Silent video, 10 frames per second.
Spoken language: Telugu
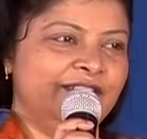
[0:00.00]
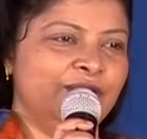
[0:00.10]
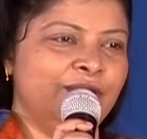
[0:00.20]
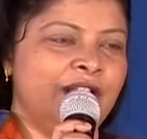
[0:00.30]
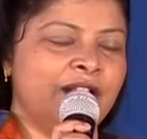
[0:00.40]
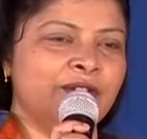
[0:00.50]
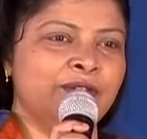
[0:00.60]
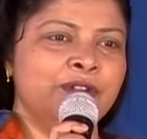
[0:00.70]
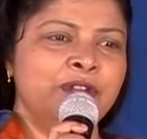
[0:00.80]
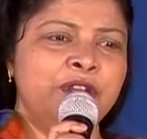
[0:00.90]
సో నాకు
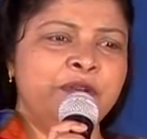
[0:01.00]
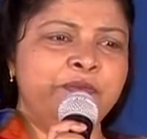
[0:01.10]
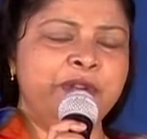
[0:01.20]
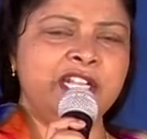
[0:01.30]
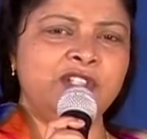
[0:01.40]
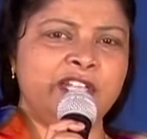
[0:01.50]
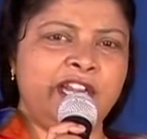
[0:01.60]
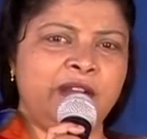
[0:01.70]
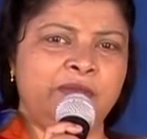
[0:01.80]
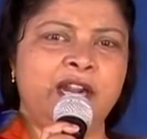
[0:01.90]
ప్రీచ్
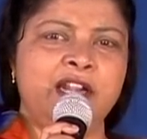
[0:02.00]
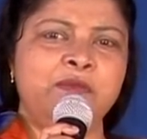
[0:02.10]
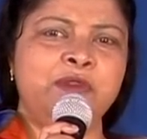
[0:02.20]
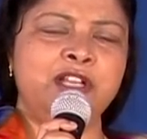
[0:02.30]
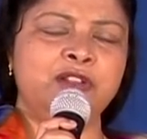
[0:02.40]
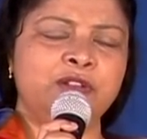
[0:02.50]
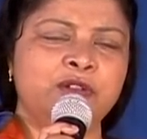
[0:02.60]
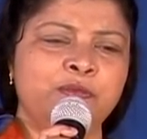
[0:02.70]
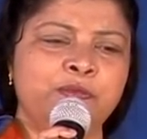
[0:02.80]
చేయడం అంటే మీకు